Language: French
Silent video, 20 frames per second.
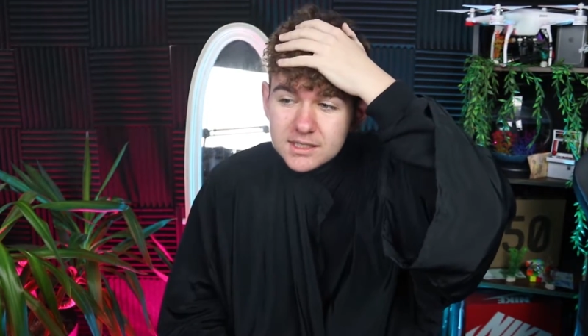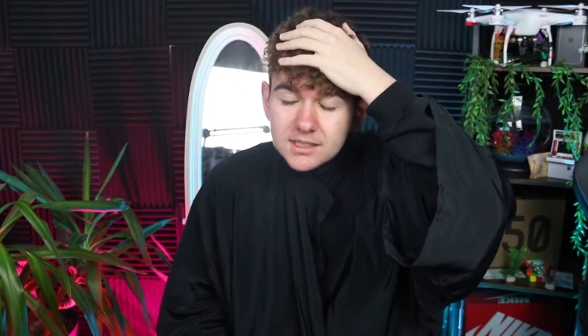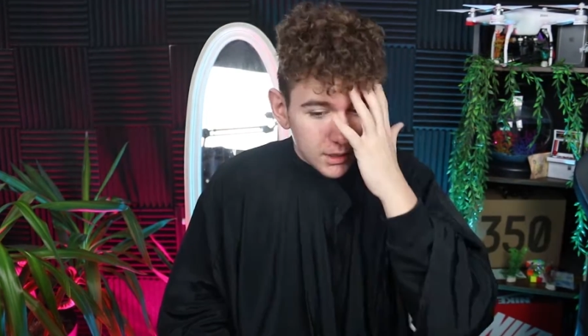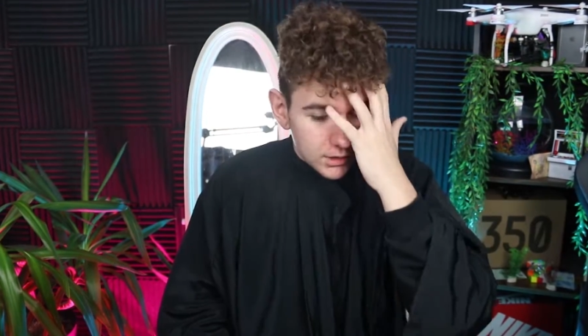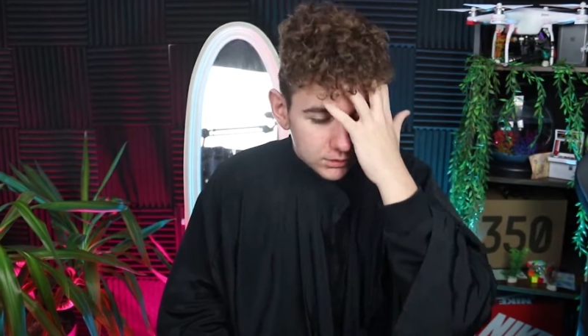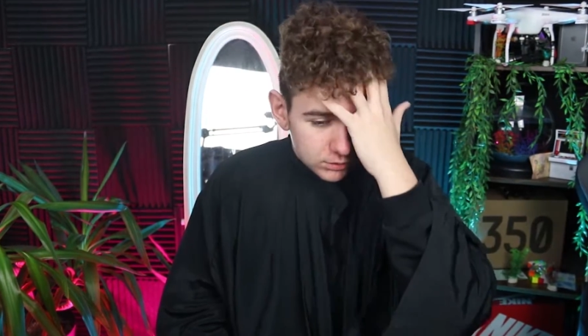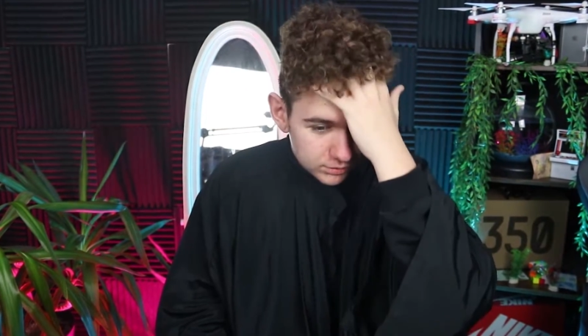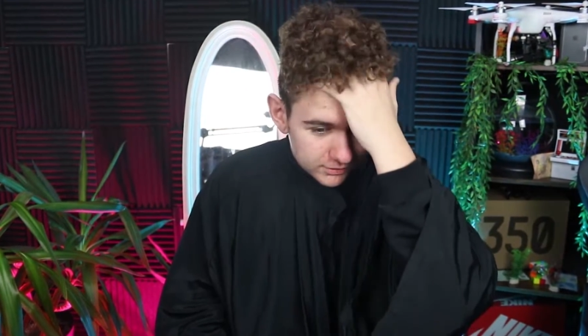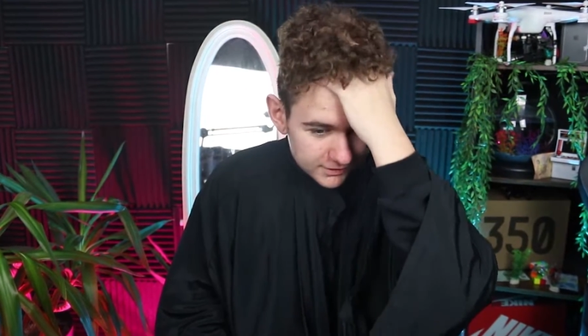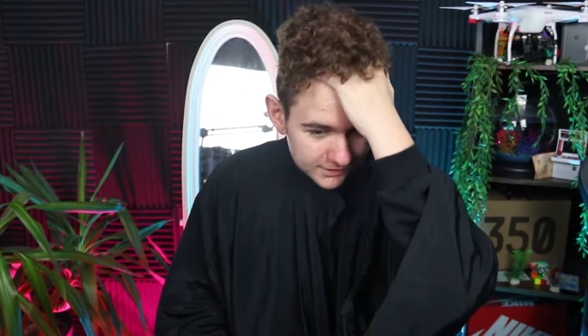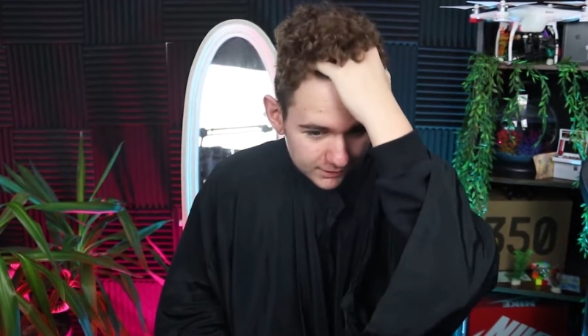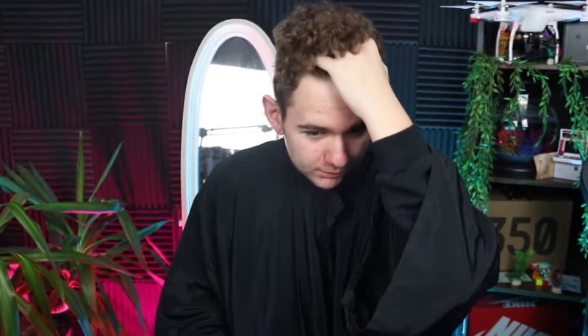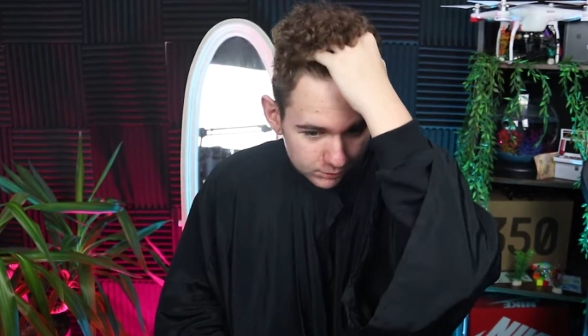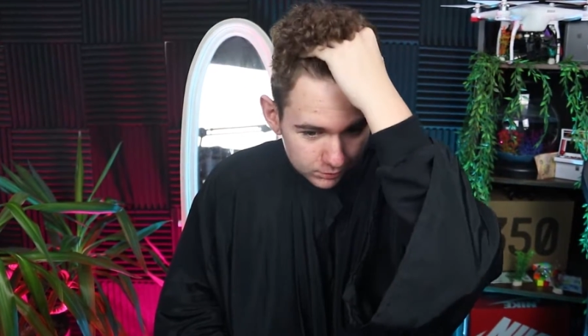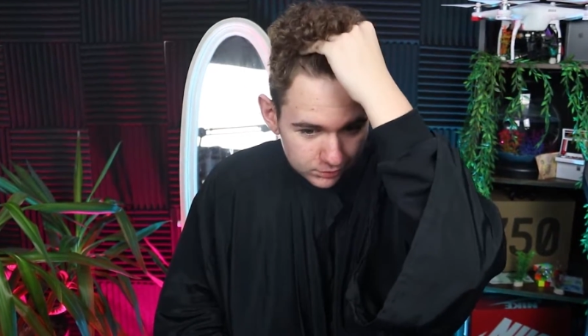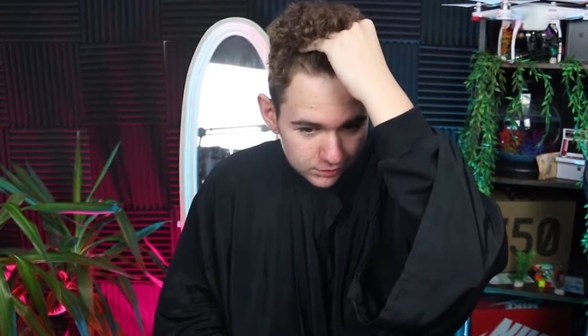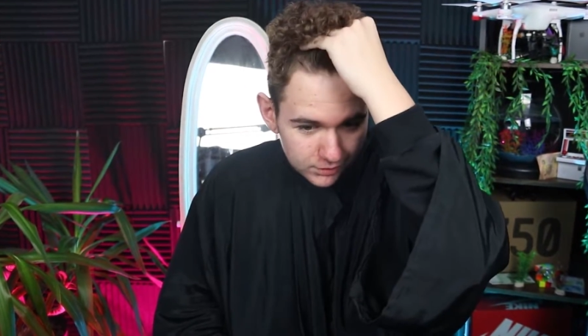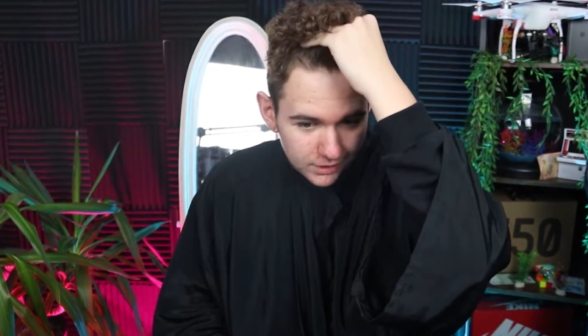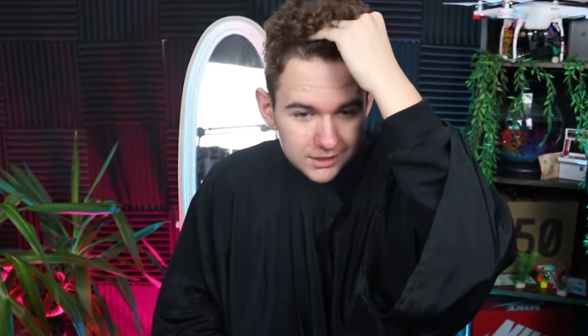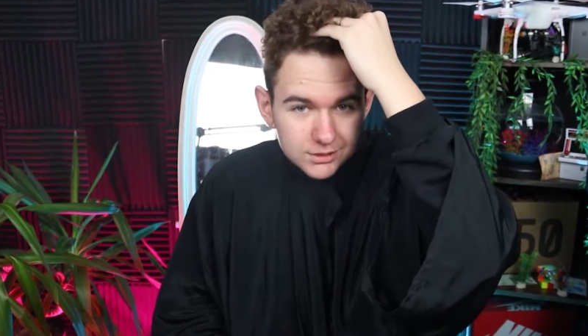mais là tout ce qui est
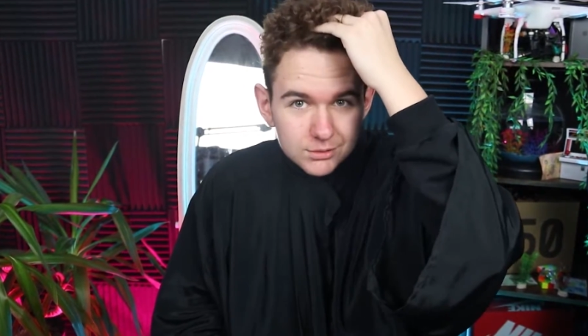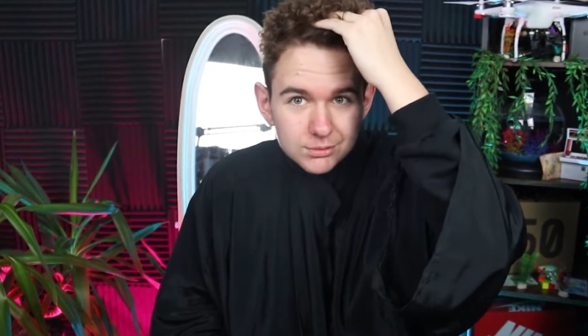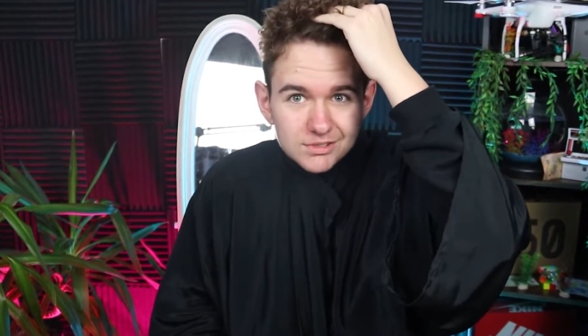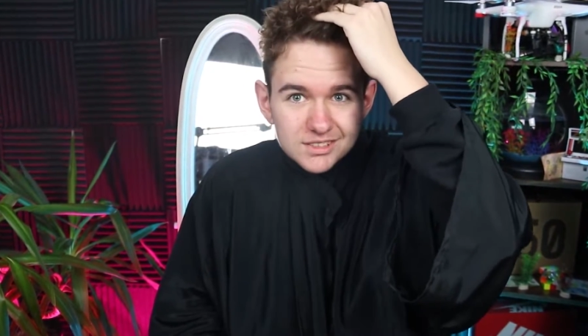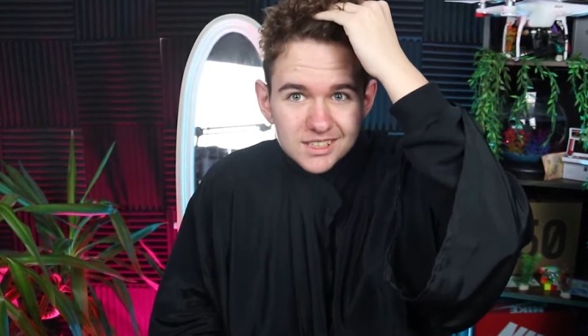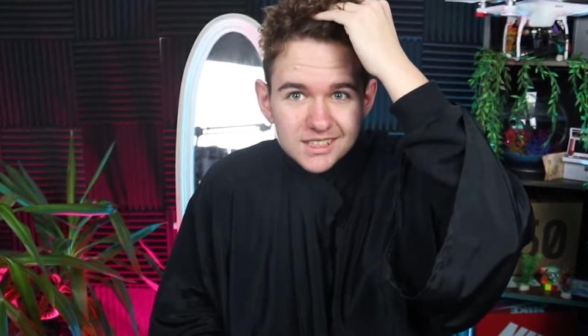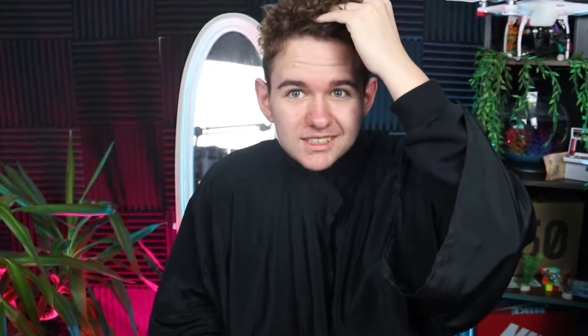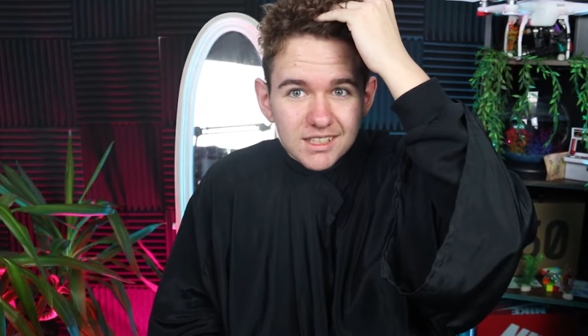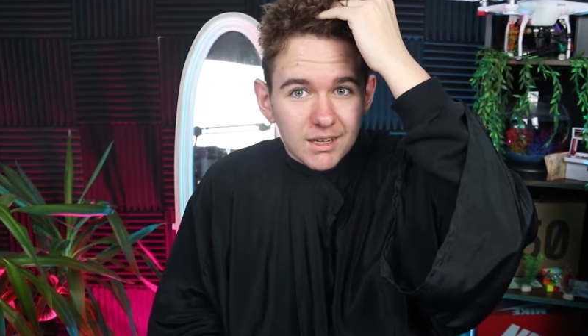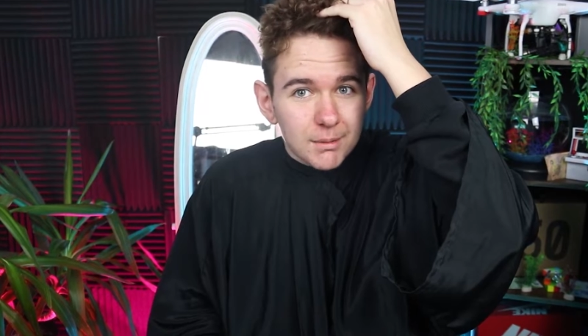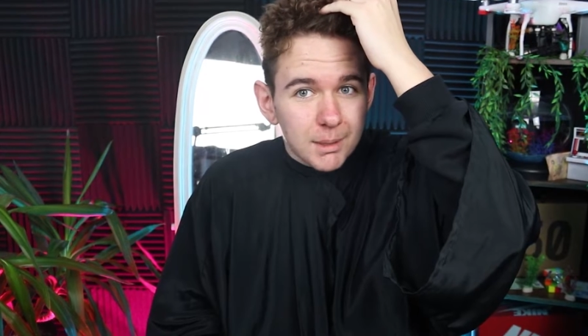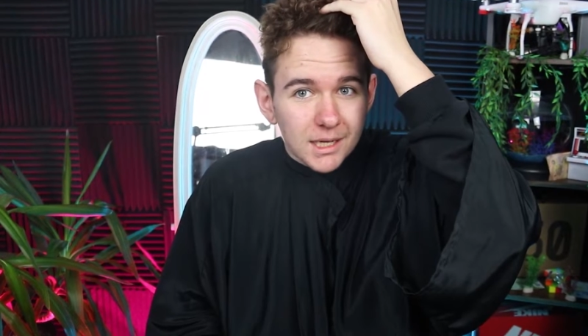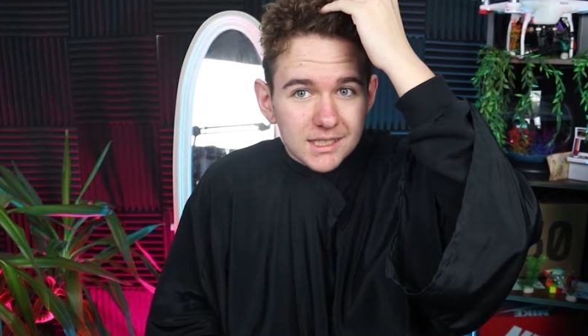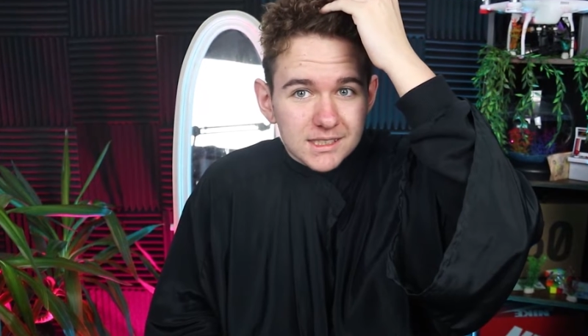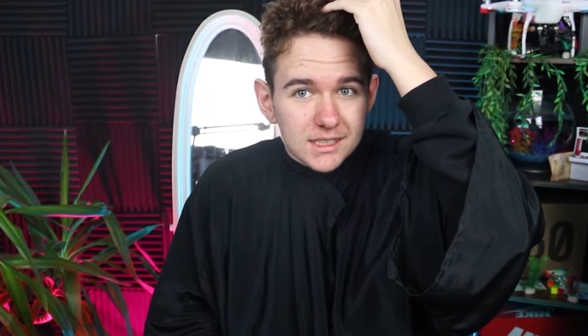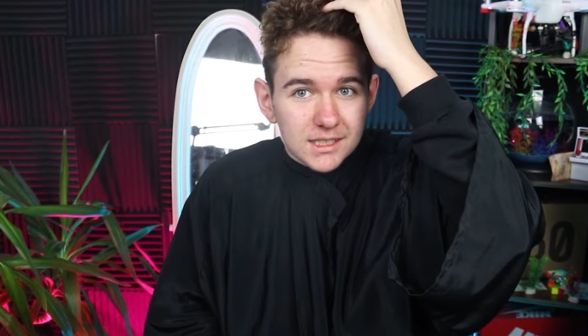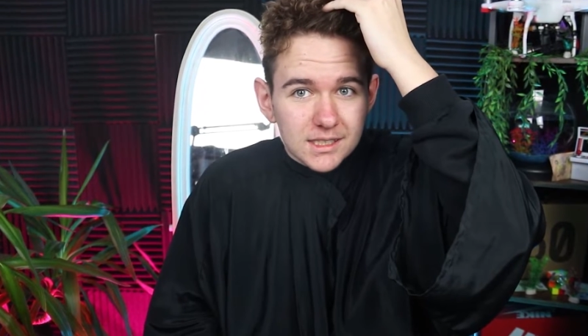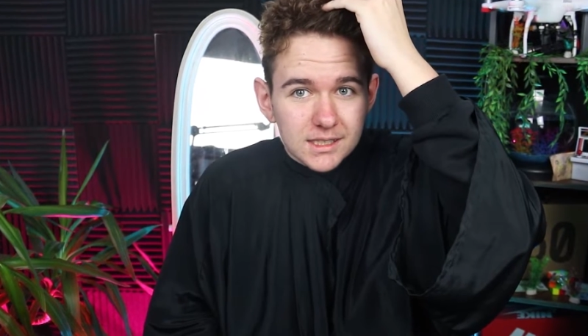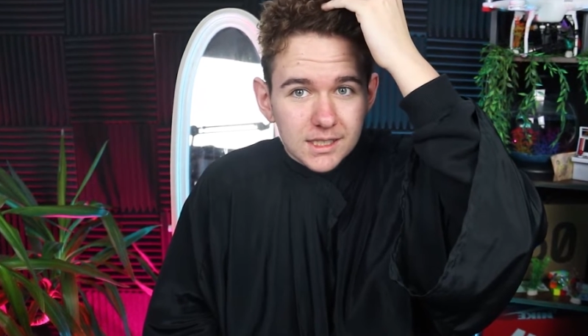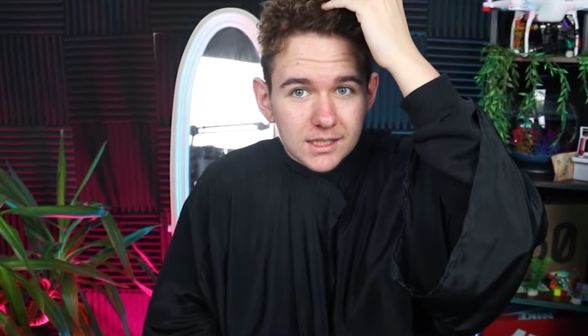au-dessus, là tout ça, ça va
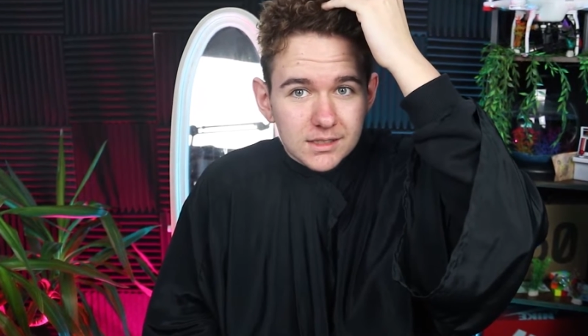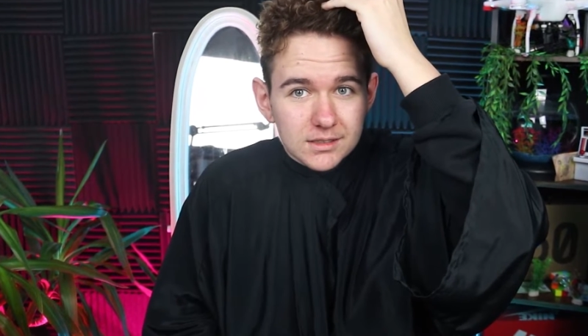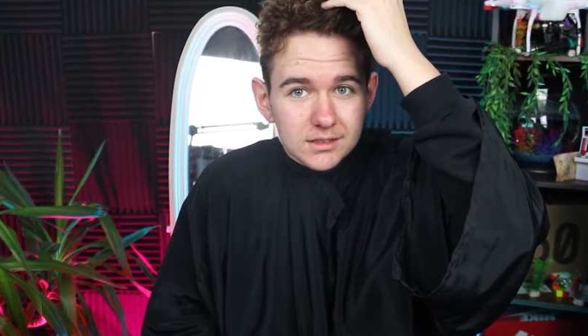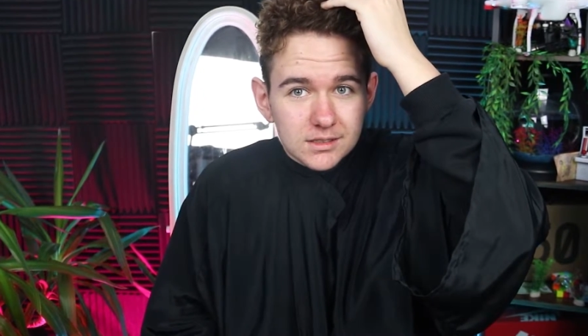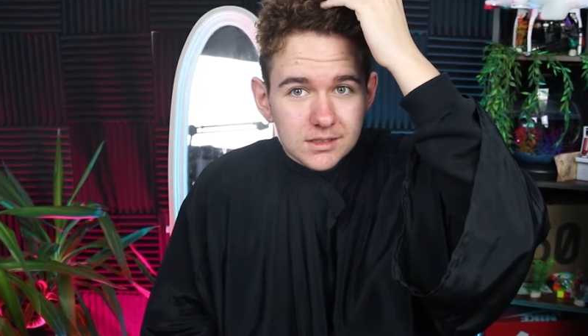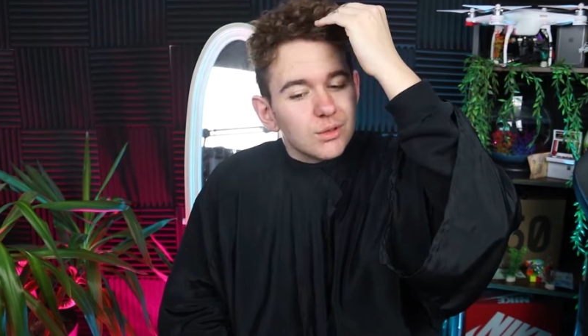partir les gars hein.